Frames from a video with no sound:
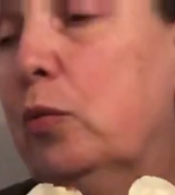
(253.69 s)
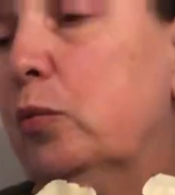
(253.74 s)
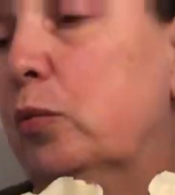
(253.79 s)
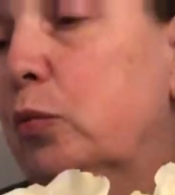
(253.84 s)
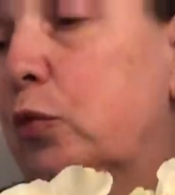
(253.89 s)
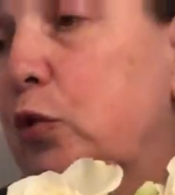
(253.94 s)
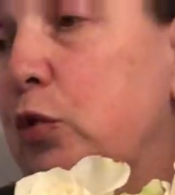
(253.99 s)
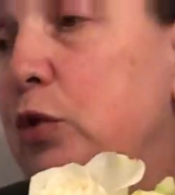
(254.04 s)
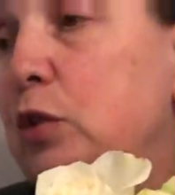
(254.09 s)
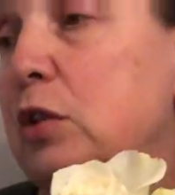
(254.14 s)

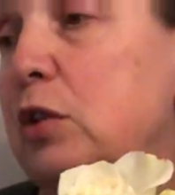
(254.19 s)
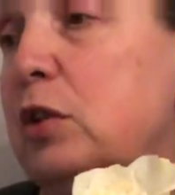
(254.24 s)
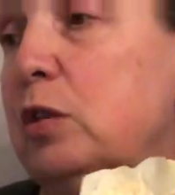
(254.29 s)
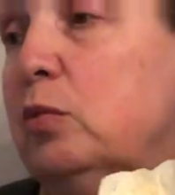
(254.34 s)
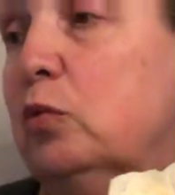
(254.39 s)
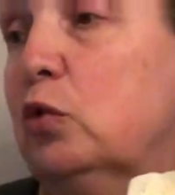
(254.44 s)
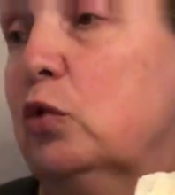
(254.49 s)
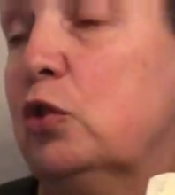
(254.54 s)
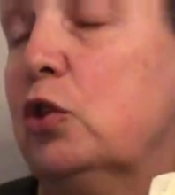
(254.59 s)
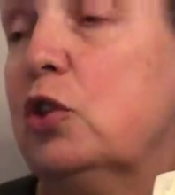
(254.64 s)
будет
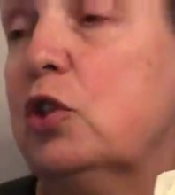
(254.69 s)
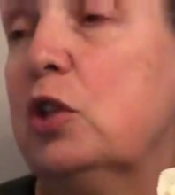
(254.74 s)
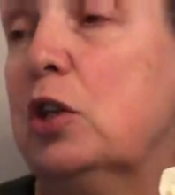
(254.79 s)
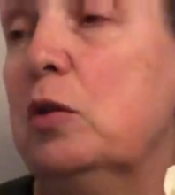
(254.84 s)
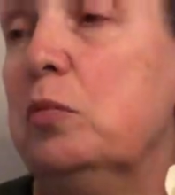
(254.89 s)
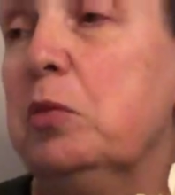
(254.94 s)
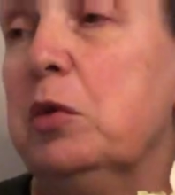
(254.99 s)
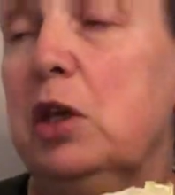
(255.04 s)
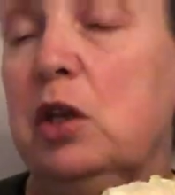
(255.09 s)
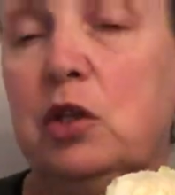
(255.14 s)

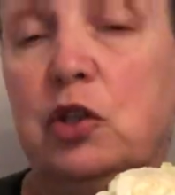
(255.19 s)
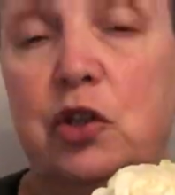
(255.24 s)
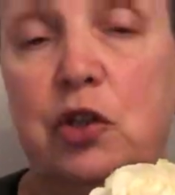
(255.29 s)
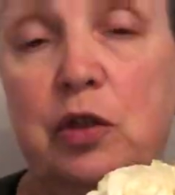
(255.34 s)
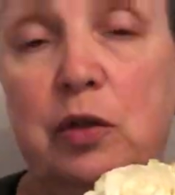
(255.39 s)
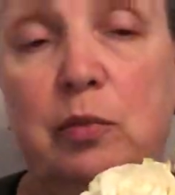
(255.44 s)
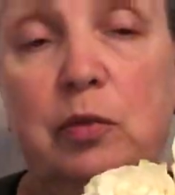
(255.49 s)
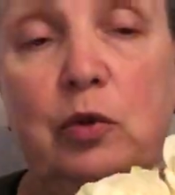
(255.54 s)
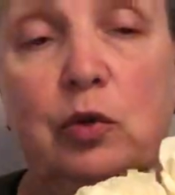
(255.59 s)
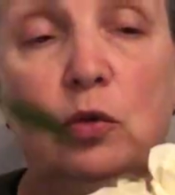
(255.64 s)
немножечко
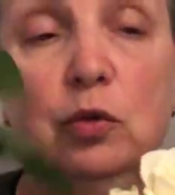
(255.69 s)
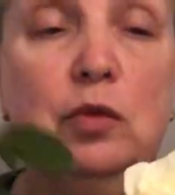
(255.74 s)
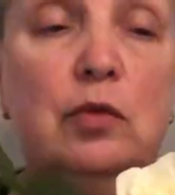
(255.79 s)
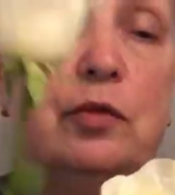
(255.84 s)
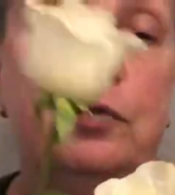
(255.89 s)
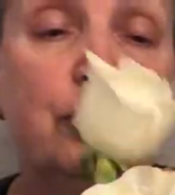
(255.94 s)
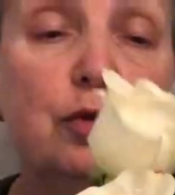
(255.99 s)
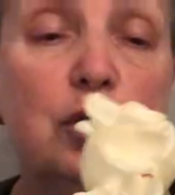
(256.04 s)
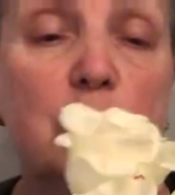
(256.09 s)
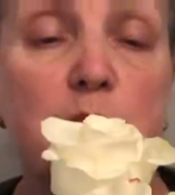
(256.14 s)
меньше, но
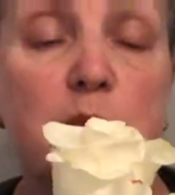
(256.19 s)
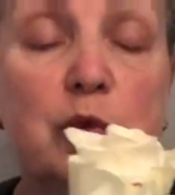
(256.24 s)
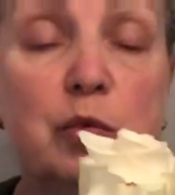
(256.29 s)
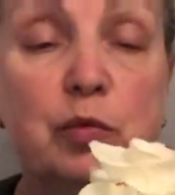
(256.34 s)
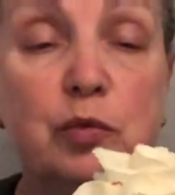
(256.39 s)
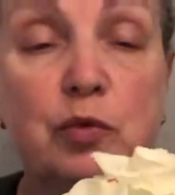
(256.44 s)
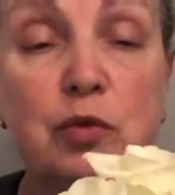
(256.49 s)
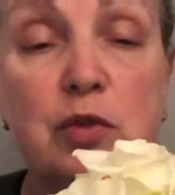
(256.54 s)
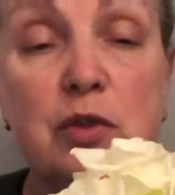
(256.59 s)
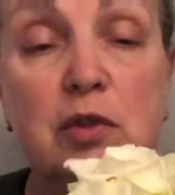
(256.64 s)
форма
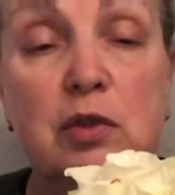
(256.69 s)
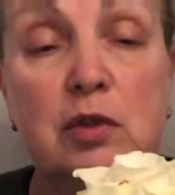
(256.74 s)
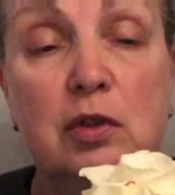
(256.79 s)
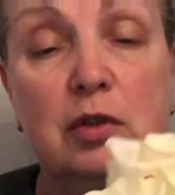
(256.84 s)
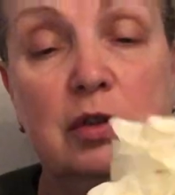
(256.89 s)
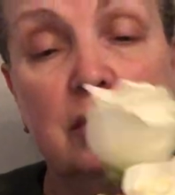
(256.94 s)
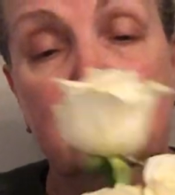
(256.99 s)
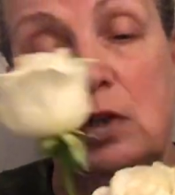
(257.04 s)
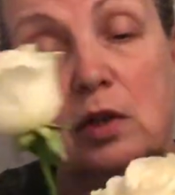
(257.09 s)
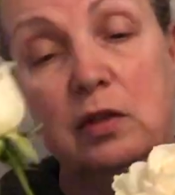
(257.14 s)
будет,
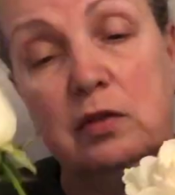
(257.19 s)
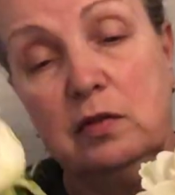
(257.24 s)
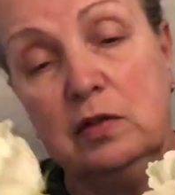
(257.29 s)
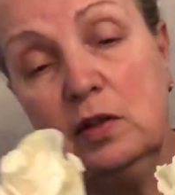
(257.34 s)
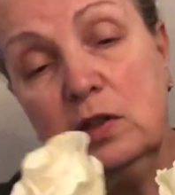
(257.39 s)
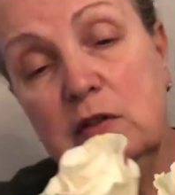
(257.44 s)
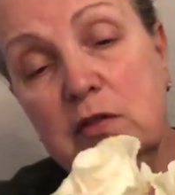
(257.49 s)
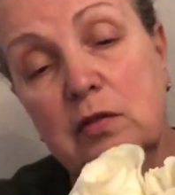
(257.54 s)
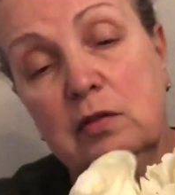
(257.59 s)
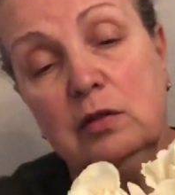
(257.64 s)

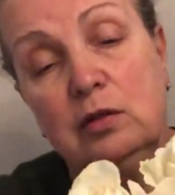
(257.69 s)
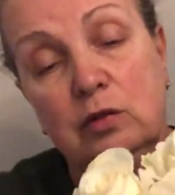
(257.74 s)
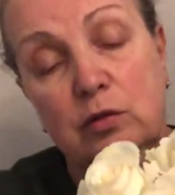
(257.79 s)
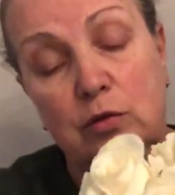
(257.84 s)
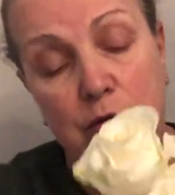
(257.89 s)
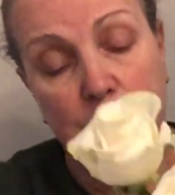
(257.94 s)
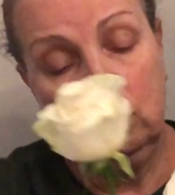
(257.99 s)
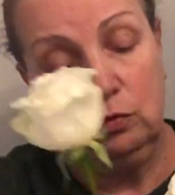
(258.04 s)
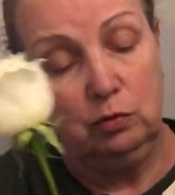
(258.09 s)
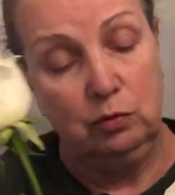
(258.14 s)
соответственно,
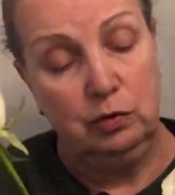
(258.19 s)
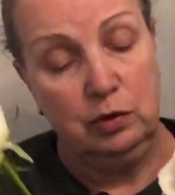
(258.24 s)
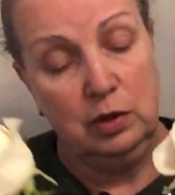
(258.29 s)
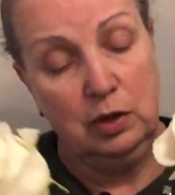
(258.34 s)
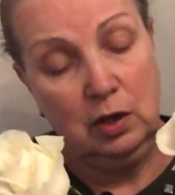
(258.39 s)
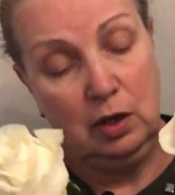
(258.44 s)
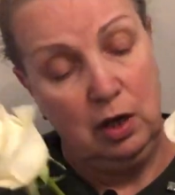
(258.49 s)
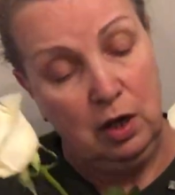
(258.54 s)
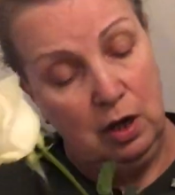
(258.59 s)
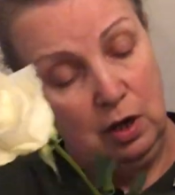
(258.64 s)
другой.
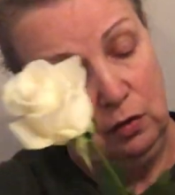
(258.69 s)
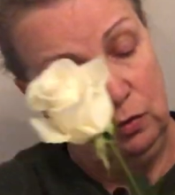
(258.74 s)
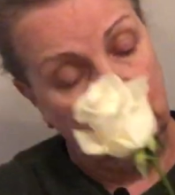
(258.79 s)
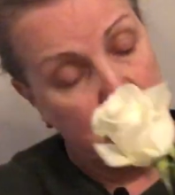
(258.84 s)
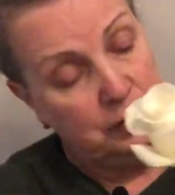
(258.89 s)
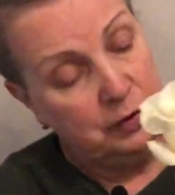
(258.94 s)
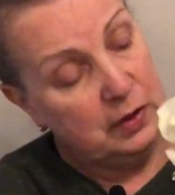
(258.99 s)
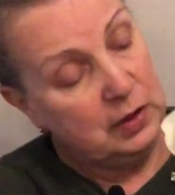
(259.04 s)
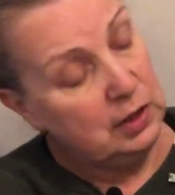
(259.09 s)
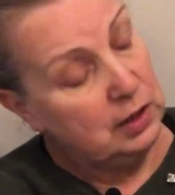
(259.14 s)

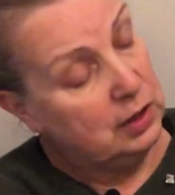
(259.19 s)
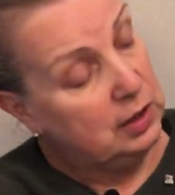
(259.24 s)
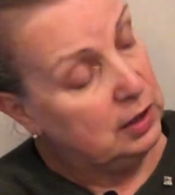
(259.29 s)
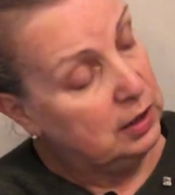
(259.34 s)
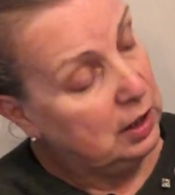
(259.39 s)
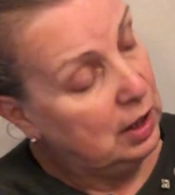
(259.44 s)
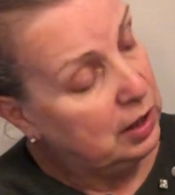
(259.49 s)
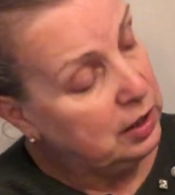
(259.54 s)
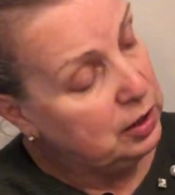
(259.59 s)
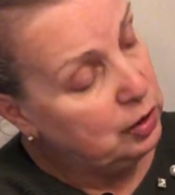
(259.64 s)
Вот видите,
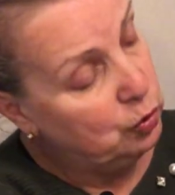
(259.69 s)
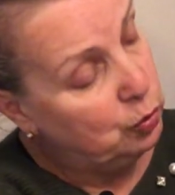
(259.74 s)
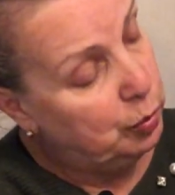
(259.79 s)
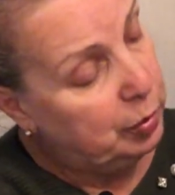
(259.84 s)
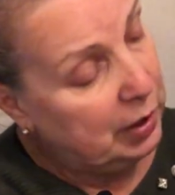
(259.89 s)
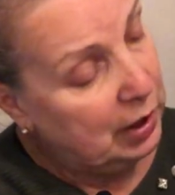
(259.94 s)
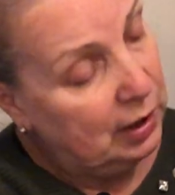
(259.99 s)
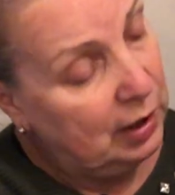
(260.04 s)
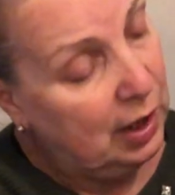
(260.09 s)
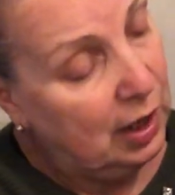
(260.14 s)
я не
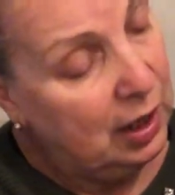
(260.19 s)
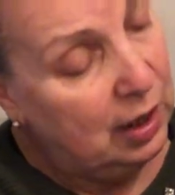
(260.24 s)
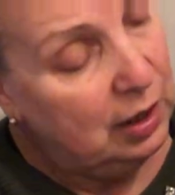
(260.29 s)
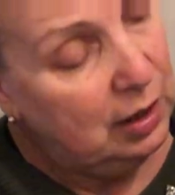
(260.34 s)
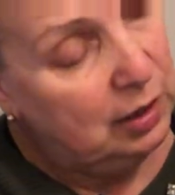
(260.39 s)
убрала,